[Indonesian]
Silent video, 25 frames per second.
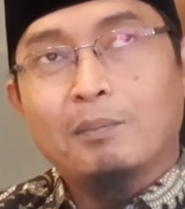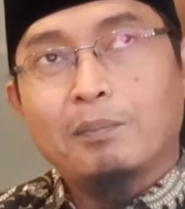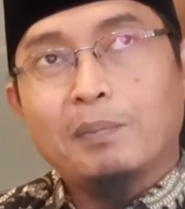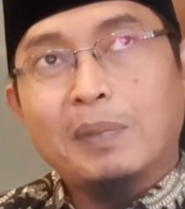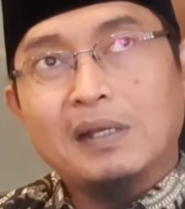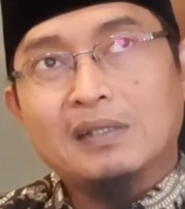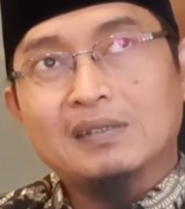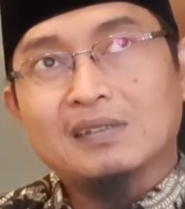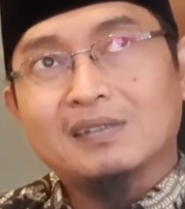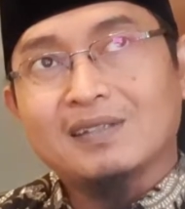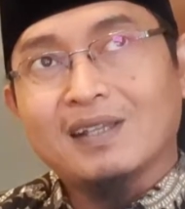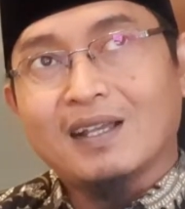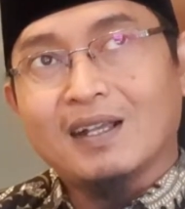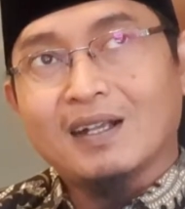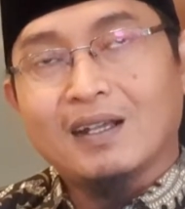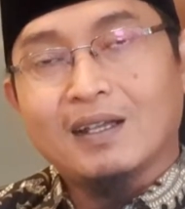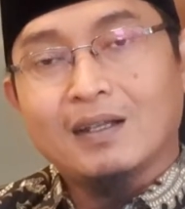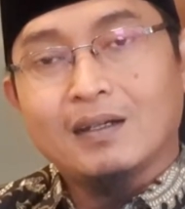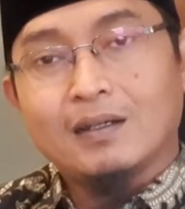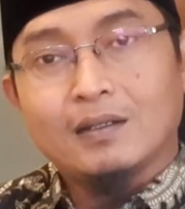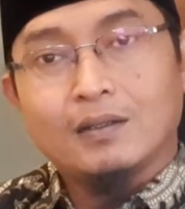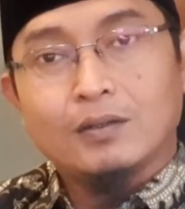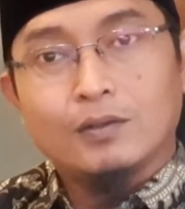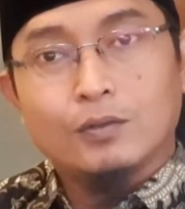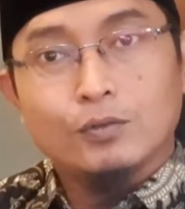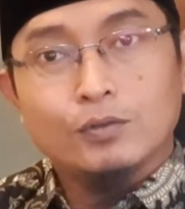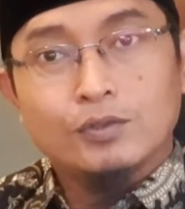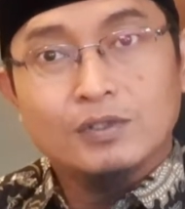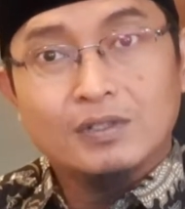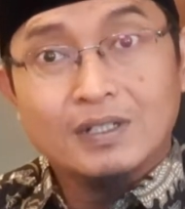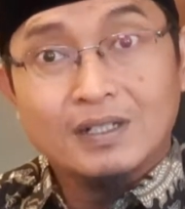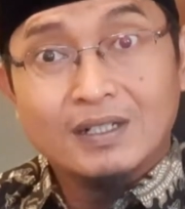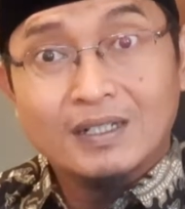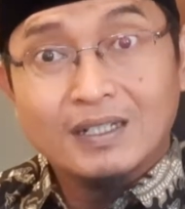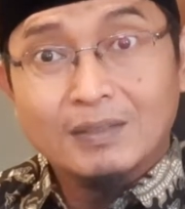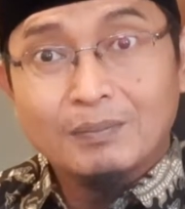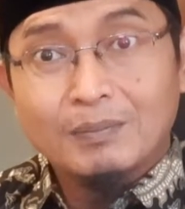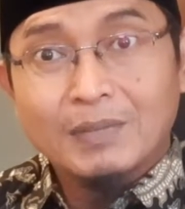pasangan itu
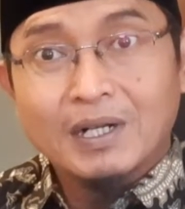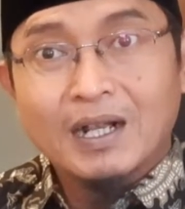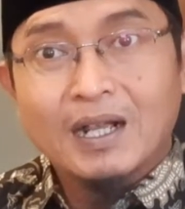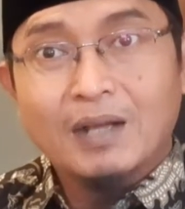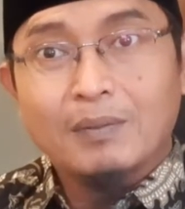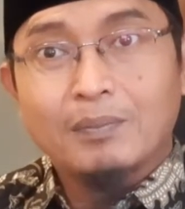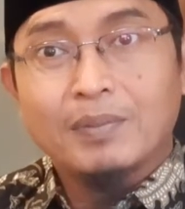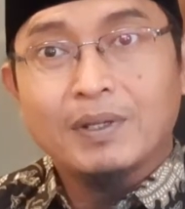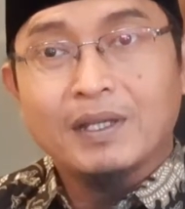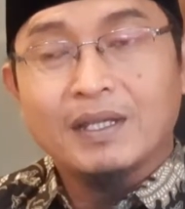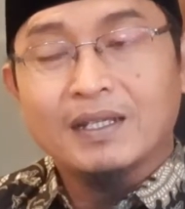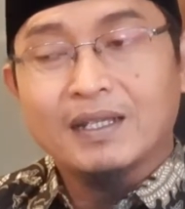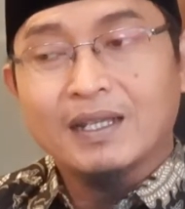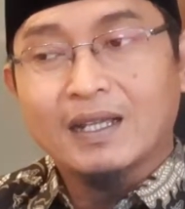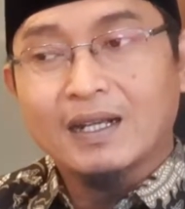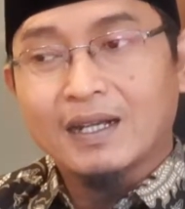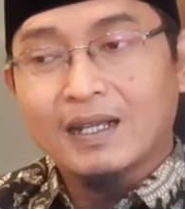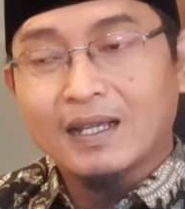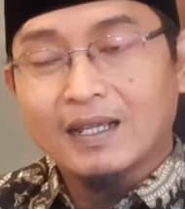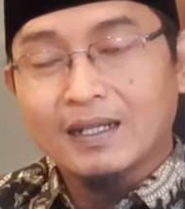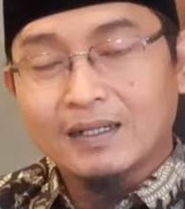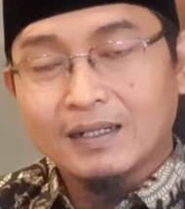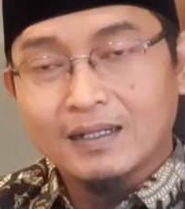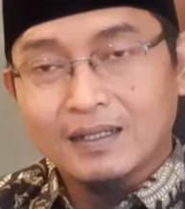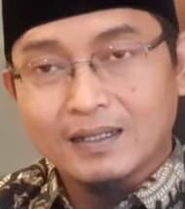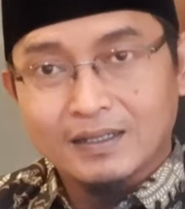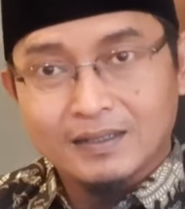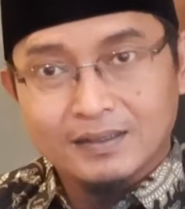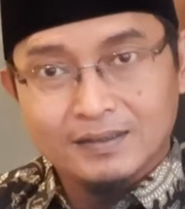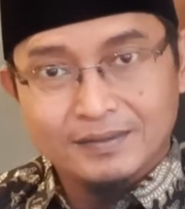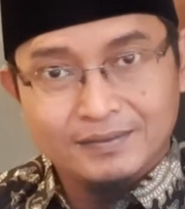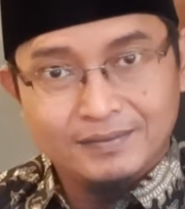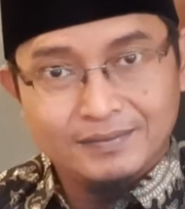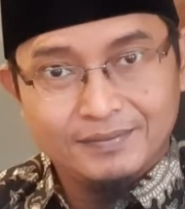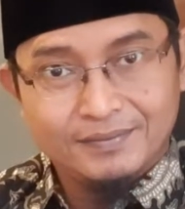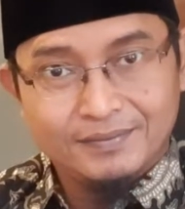sering mengabaikan Anda.